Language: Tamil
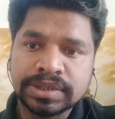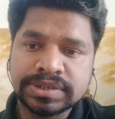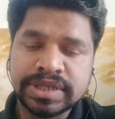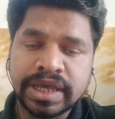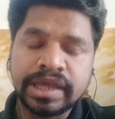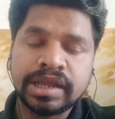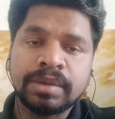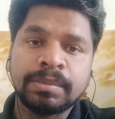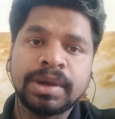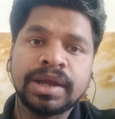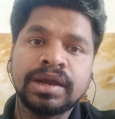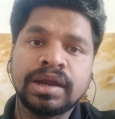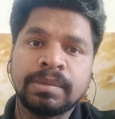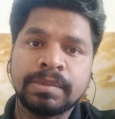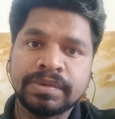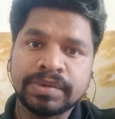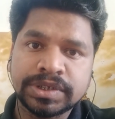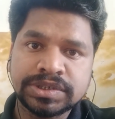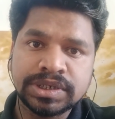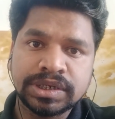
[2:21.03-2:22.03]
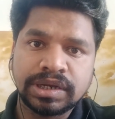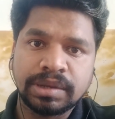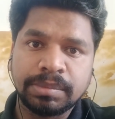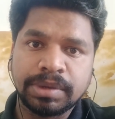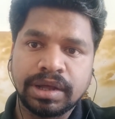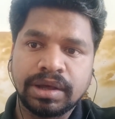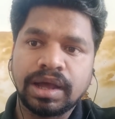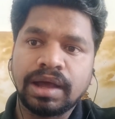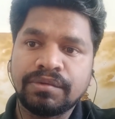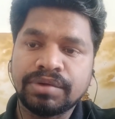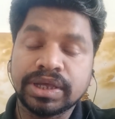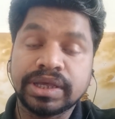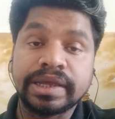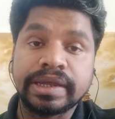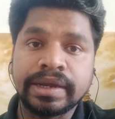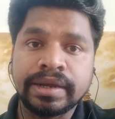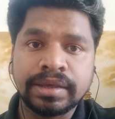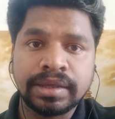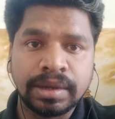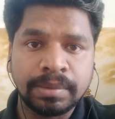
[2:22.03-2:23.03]
செய்கிற மாதிரி நம்ம வச்சுட்டோம்னா அவனுக்கு
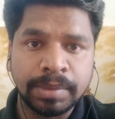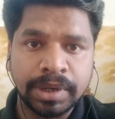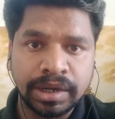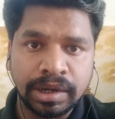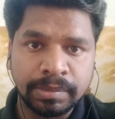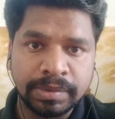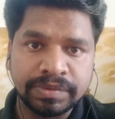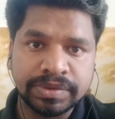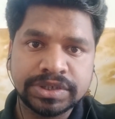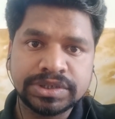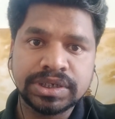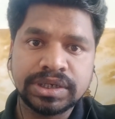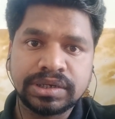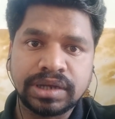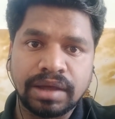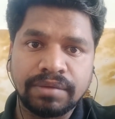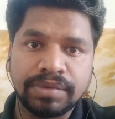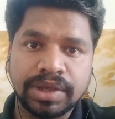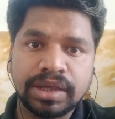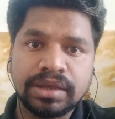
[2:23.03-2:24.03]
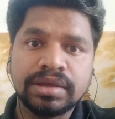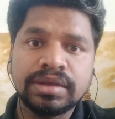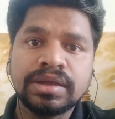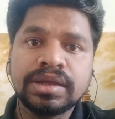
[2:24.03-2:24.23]
கிடைக்கிற மாதிரி நம்ம வச்சுக்கிட்டாவே